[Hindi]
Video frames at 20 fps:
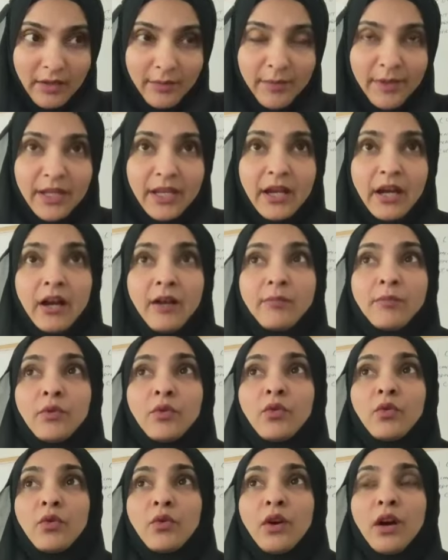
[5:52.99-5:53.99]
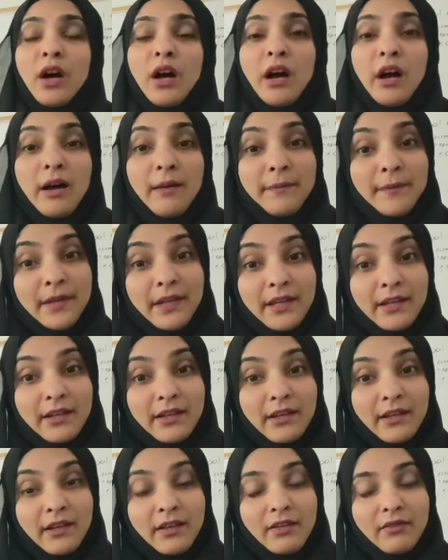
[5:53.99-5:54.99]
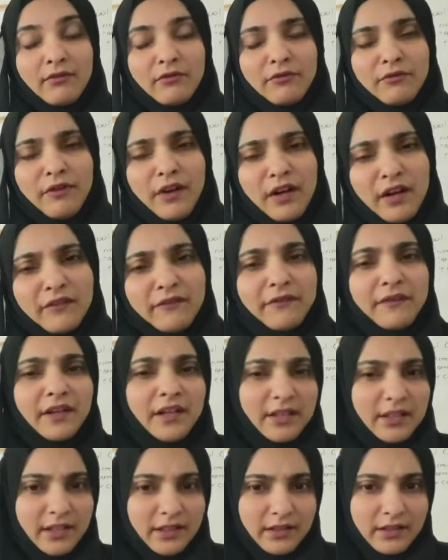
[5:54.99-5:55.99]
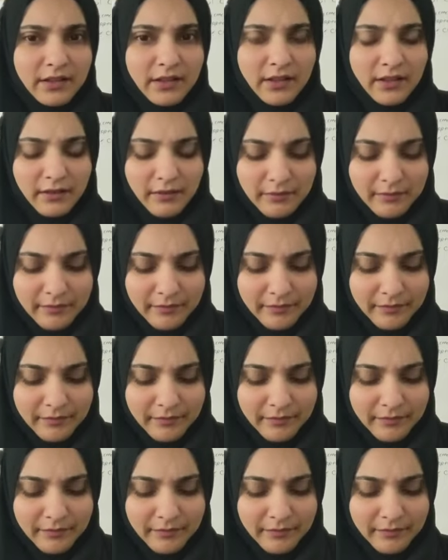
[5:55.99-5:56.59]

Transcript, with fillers: अपने आप को आपके लिए वक्फ कर देती है